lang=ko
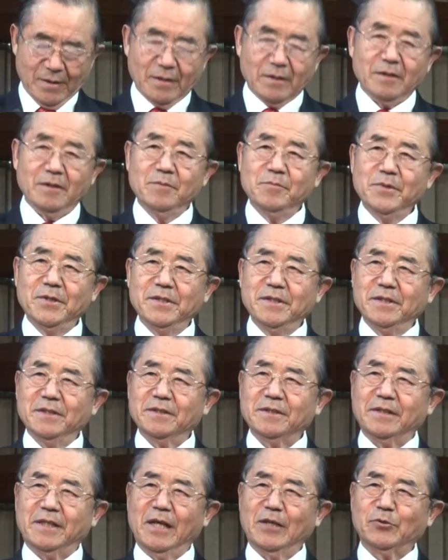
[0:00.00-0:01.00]

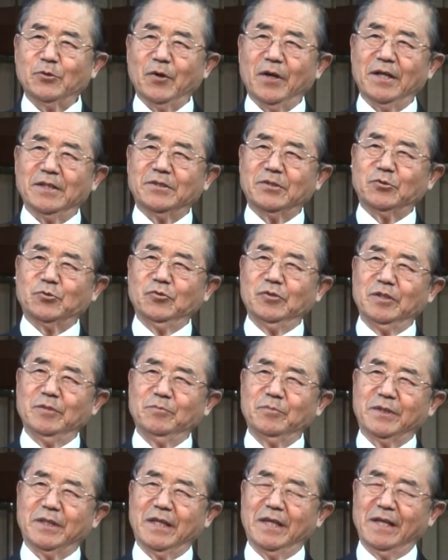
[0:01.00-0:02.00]
어머니는 계속해서
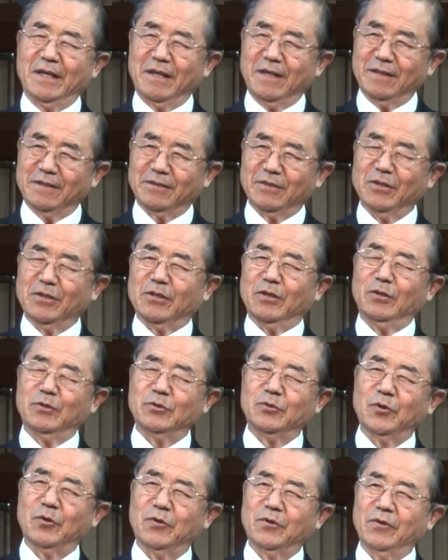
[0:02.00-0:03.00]
주님께 더
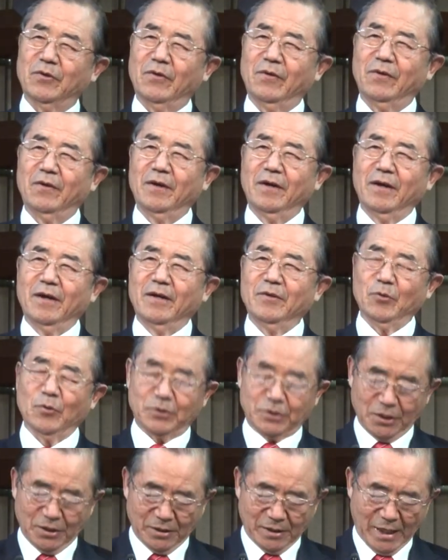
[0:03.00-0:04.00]
큰 소리로
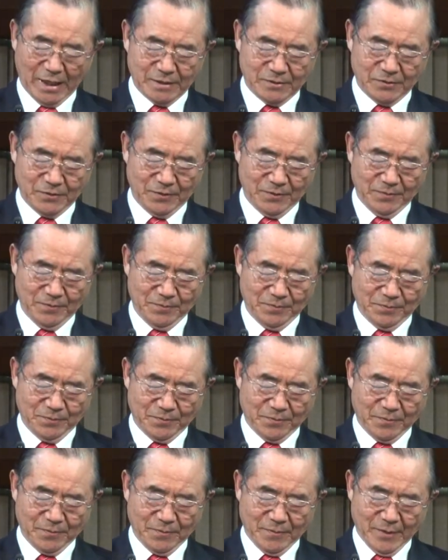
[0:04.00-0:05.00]
요청을 하죠.
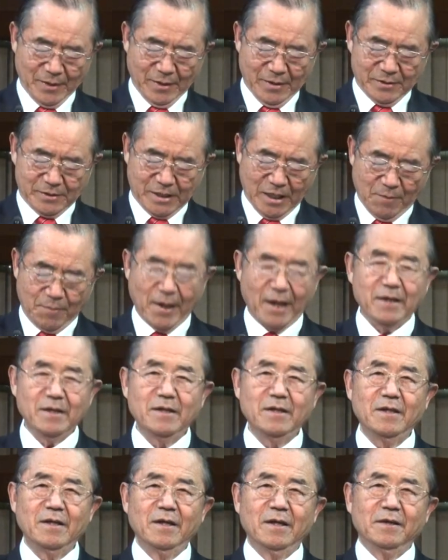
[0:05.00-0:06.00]

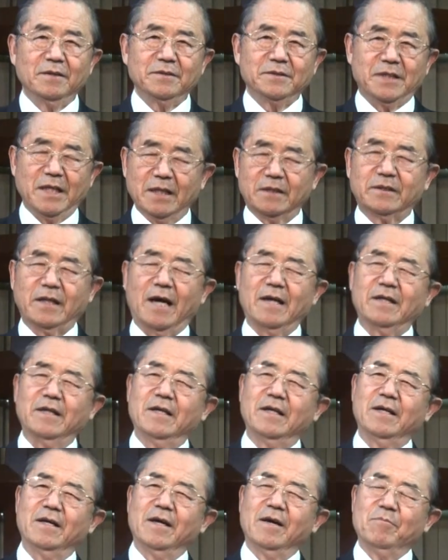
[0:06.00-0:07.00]
제발 제
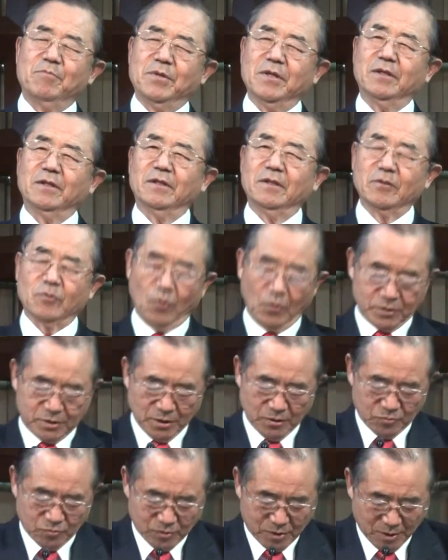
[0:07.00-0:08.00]
딸의 병을
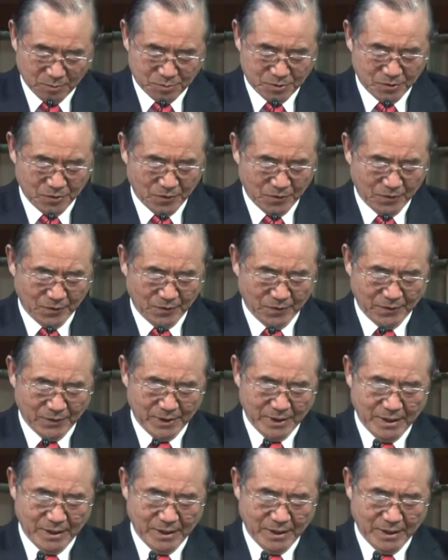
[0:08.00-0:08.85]
고쳐주십시오.